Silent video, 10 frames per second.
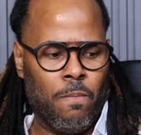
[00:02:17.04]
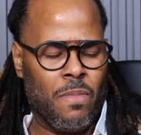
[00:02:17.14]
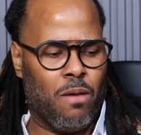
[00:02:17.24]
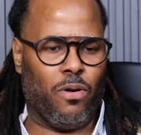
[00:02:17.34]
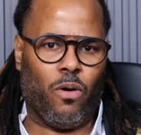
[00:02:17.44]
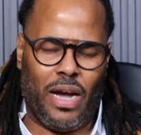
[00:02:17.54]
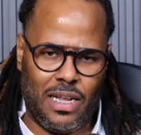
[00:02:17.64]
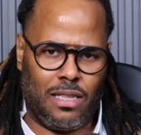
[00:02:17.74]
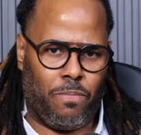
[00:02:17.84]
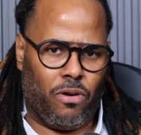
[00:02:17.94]
Pero
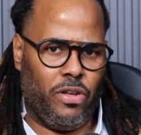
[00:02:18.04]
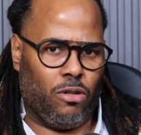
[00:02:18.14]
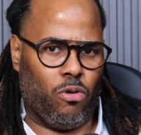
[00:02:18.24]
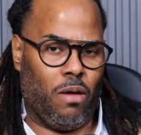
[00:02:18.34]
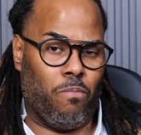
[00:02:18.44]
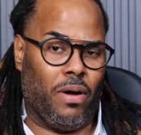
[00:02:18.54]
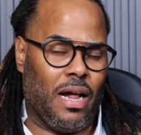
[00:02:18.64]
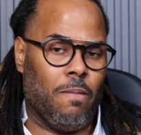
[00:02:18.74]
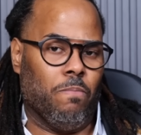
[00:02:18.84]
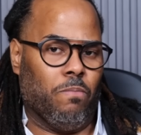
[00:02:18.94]
este proyecto que es
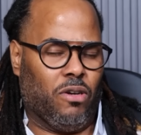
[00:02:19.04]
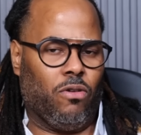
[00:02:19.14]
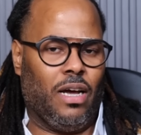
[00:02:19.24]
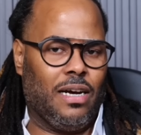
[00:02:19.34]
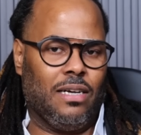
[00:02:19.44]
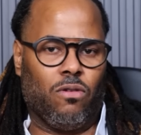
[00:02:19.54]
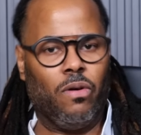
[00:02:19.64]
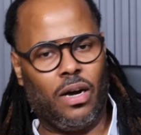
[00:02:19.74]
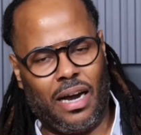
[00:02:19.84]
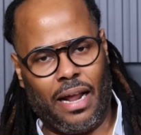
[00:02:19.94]
para personas que
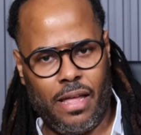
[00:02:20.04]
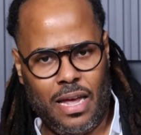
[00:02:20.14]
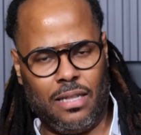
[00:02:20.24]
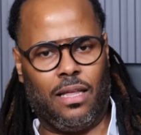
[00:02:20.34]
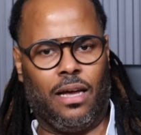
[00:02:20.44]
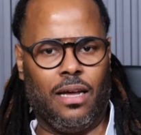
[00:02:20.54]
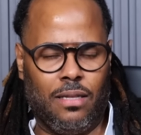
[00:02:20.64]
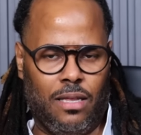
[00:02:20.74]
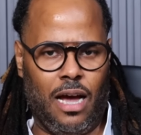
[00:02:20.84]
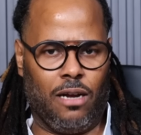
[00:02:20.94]
son creyentes,
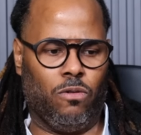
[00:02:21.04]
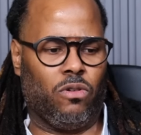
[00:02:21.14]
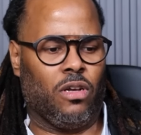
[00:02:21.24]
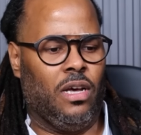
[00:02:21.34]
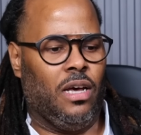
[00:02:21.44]
cristianos,